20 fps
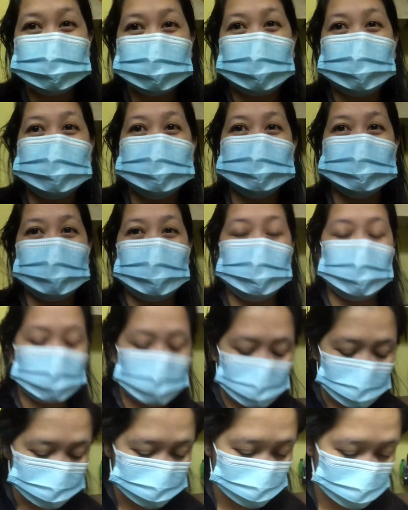at ang
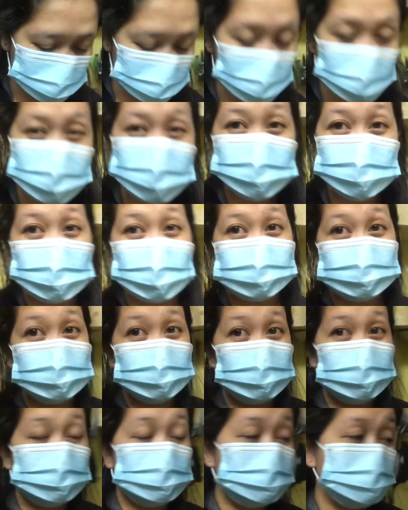ating
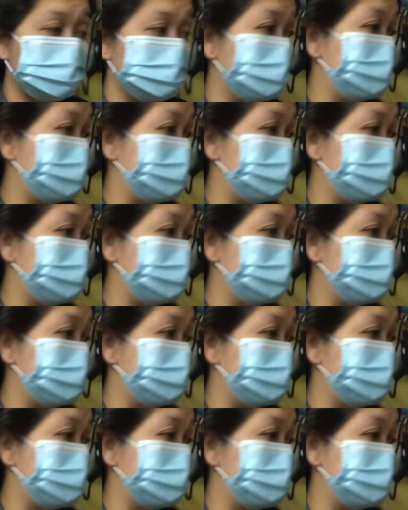mahiwagang